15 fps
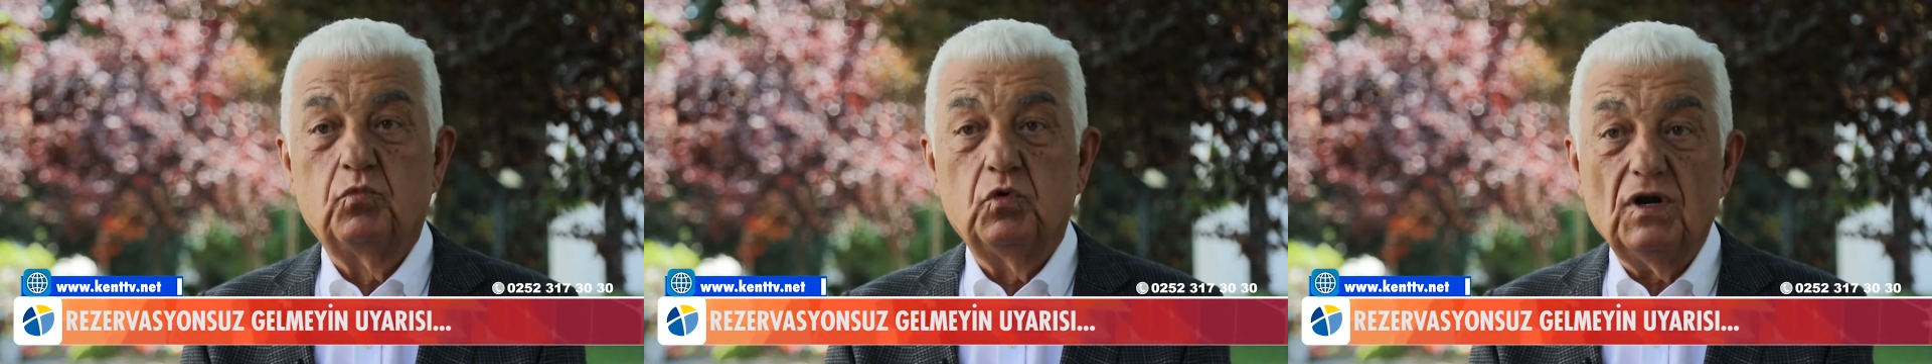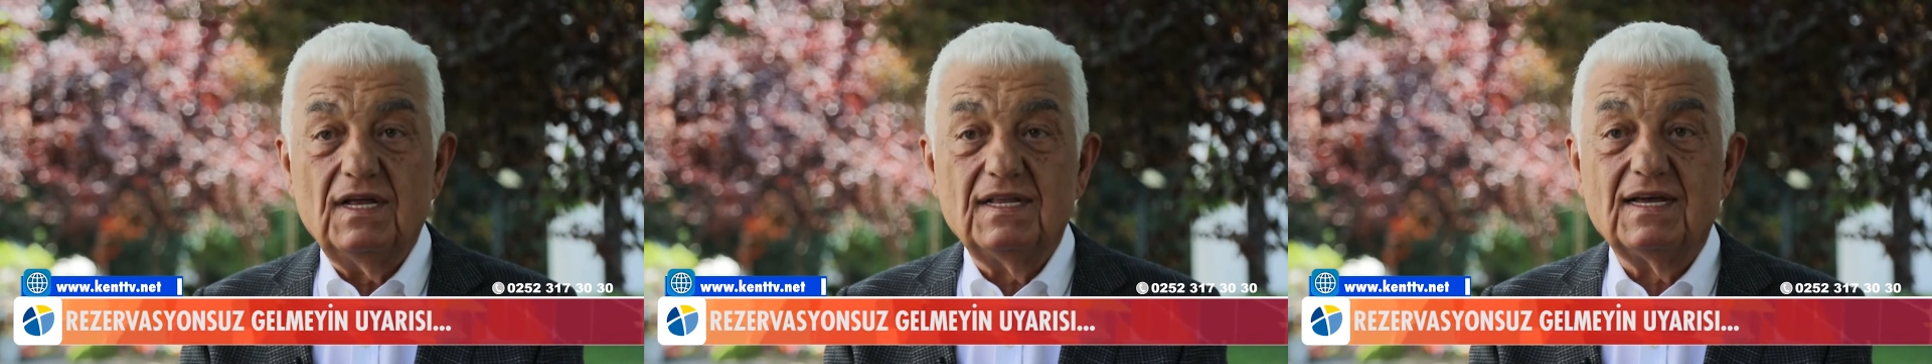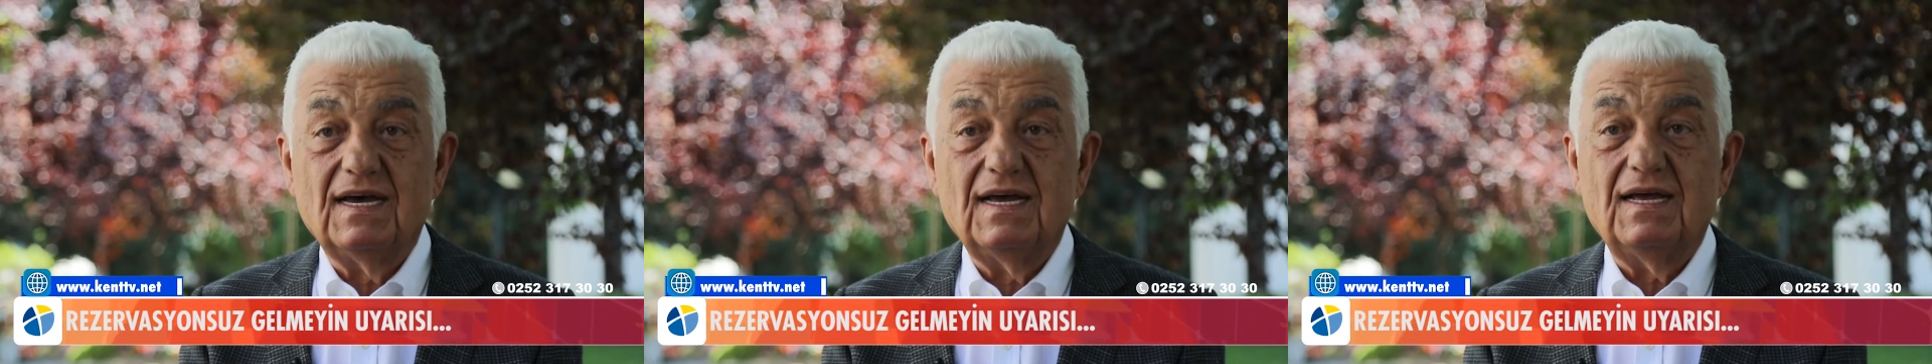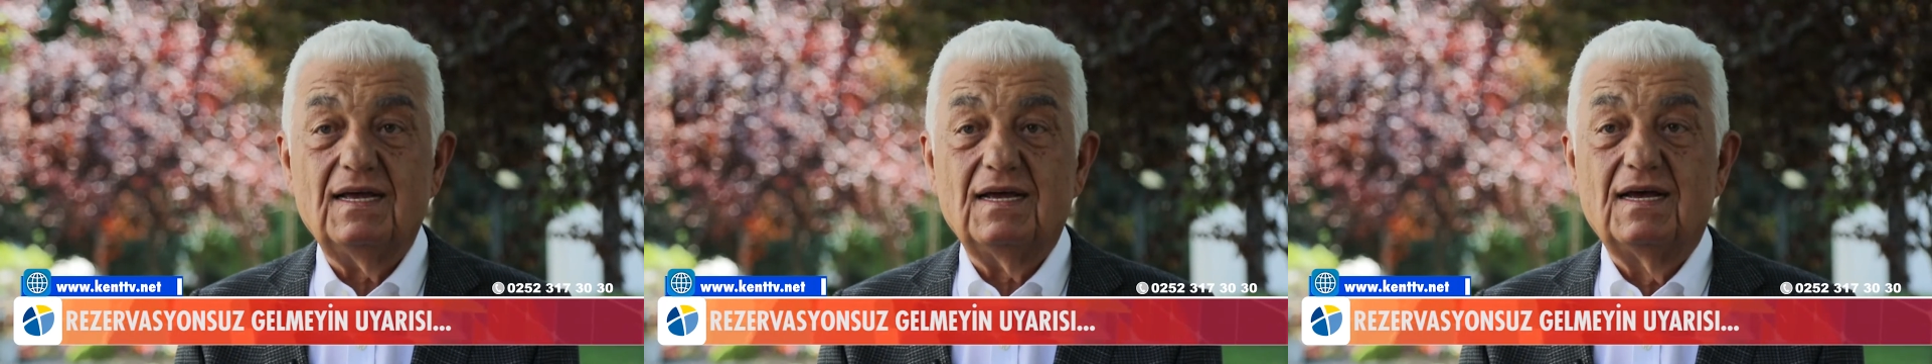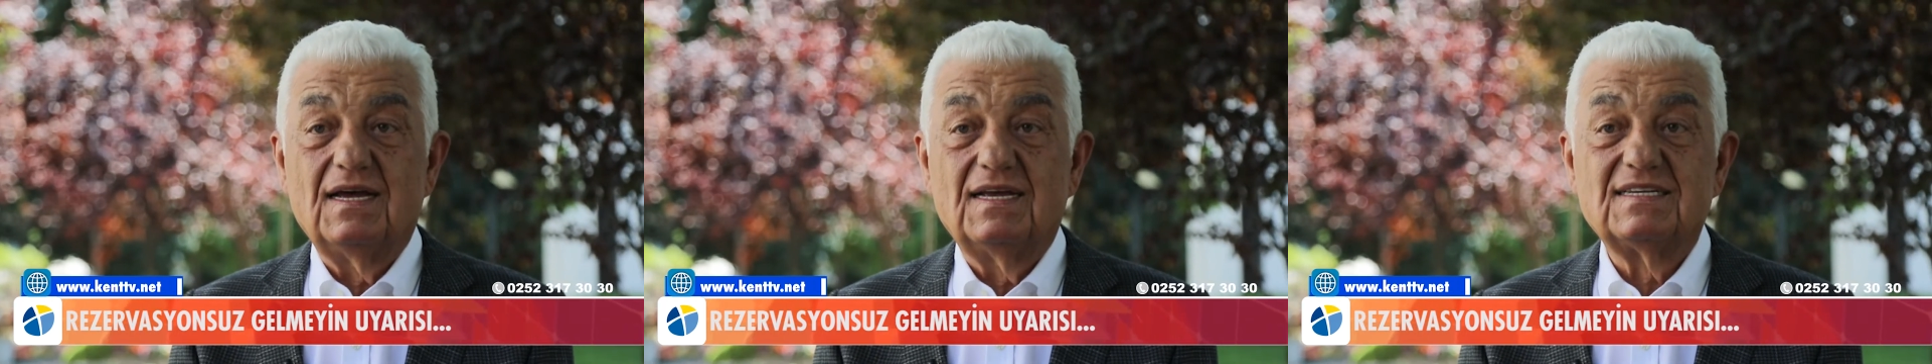burada
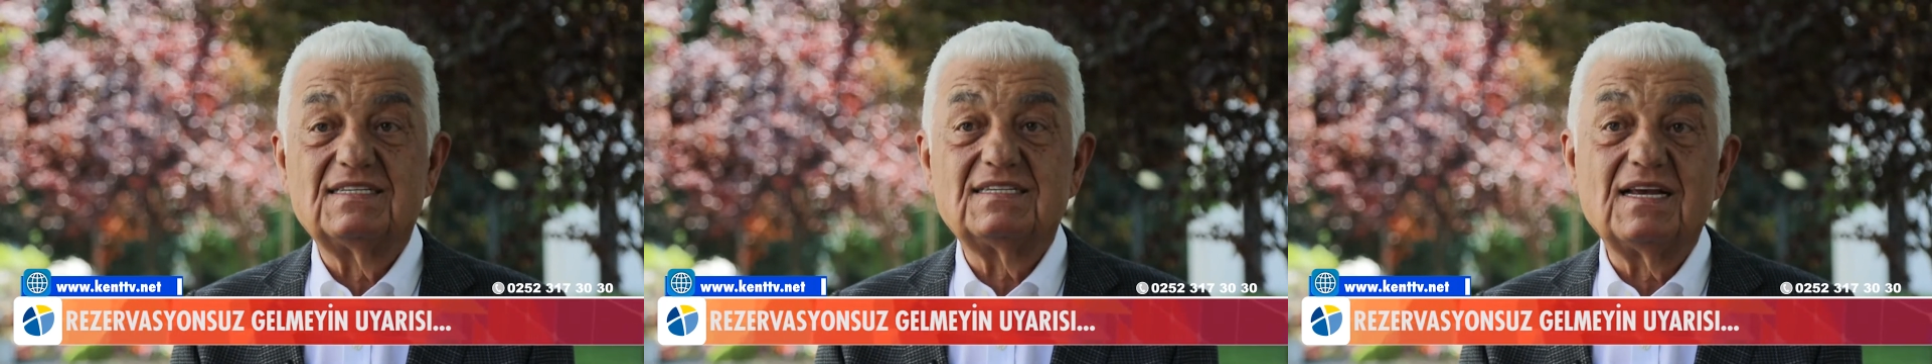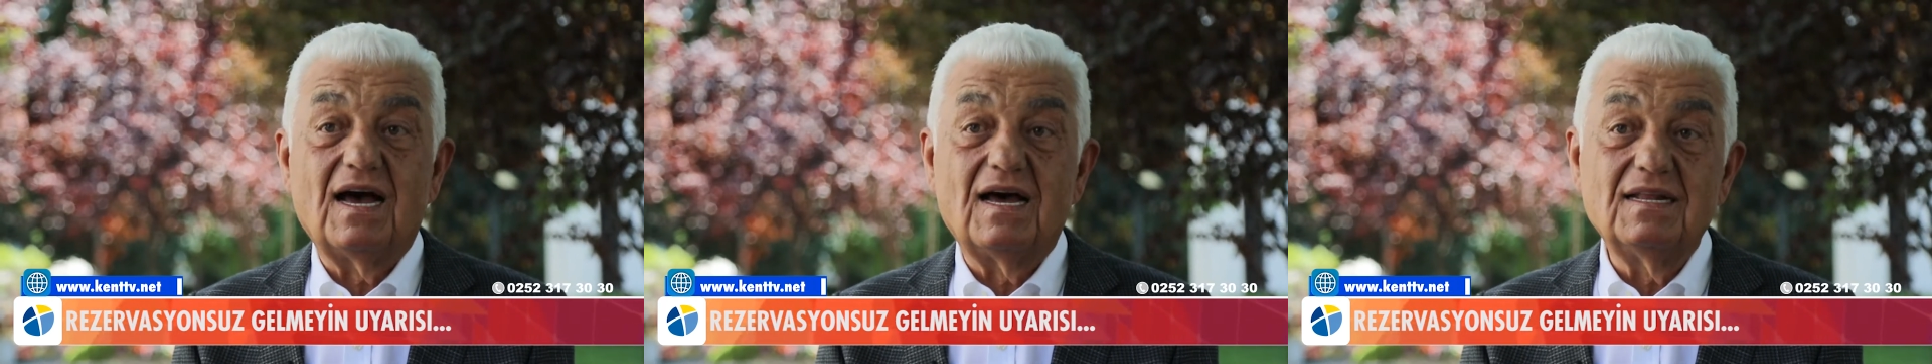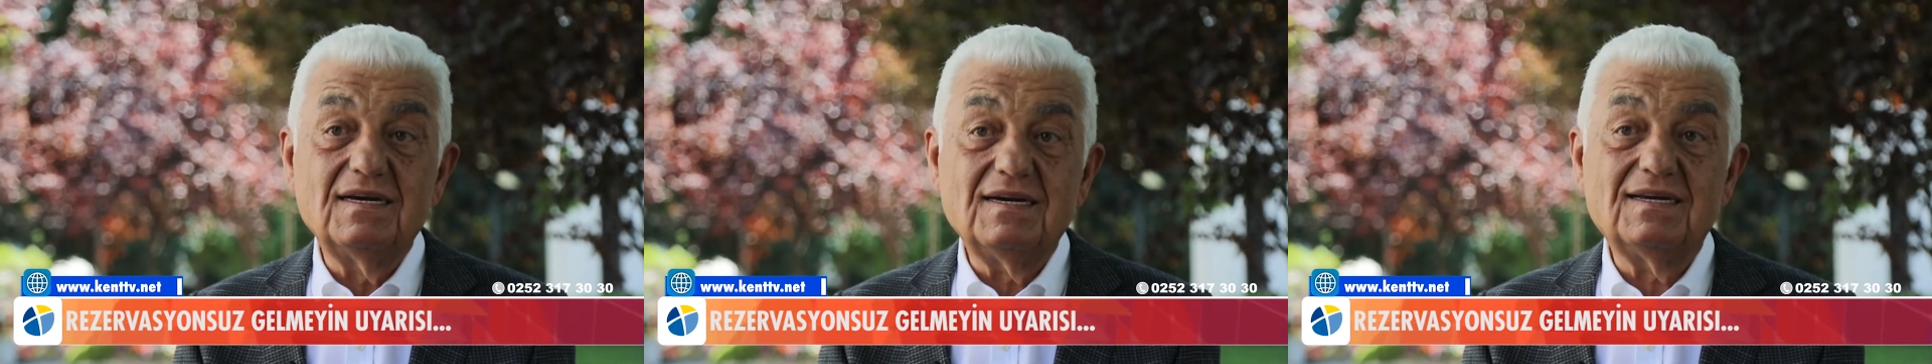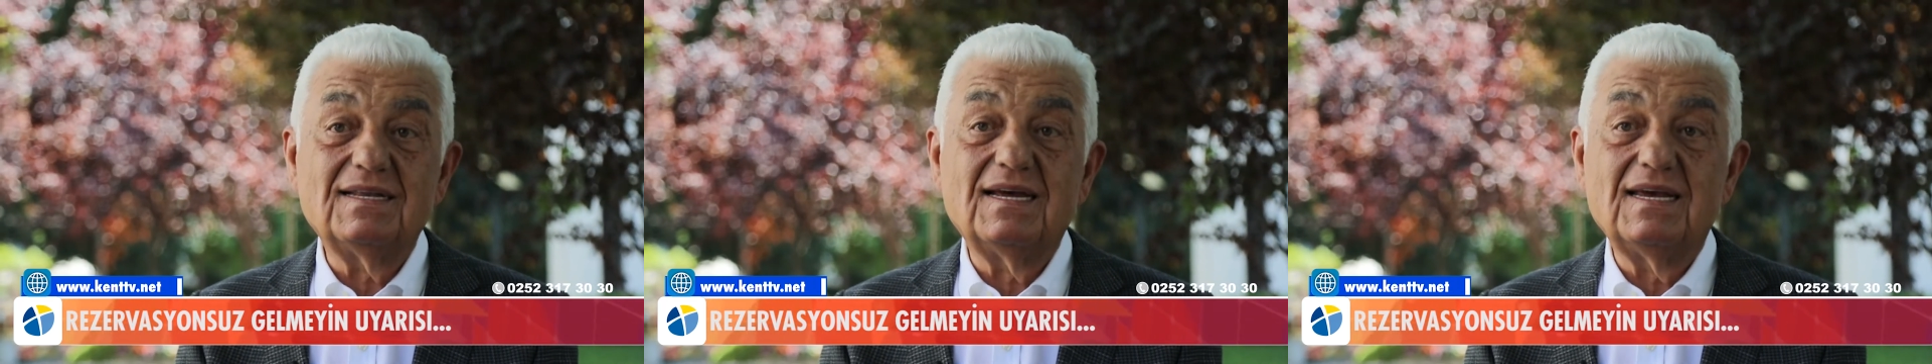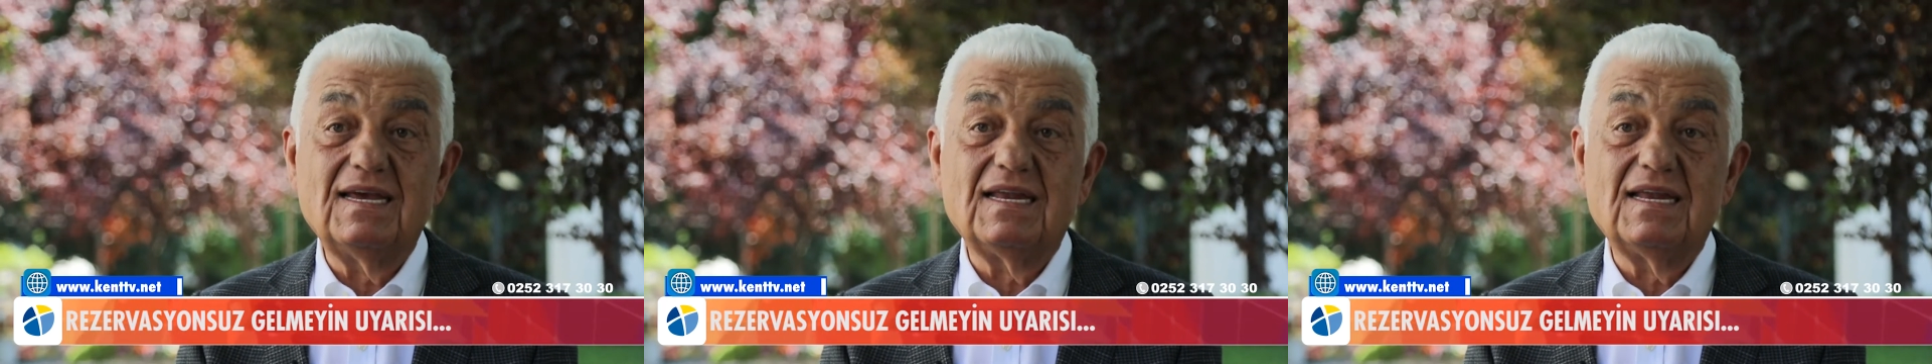sağlıkla